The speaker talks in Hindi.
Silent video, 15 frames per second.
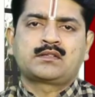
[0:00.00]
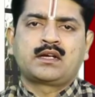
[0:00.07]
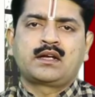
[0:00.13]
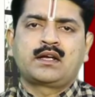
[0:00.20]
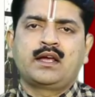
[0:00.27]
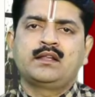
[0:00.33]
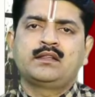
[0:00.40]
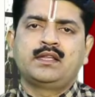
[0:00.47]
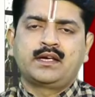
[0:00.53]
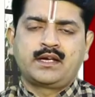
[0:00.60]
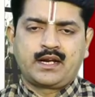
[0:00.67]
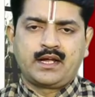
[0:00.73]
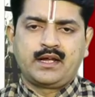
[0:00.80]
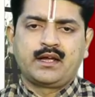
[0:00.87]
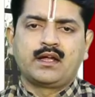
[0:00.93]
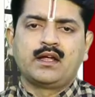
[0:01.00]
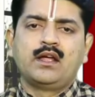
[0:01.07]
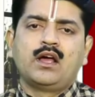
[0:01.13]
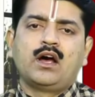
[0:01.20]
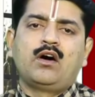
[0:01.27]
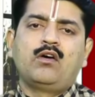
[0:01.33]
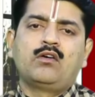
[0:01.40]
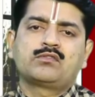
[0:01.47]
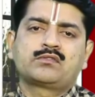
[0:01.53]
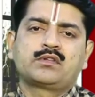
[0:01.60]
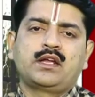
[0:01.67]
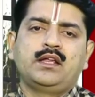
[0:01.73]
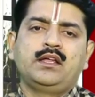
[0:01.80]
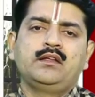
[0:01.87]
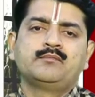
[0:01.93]
संकेत दिख रहे हैं और
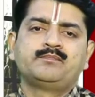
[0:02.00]
शनि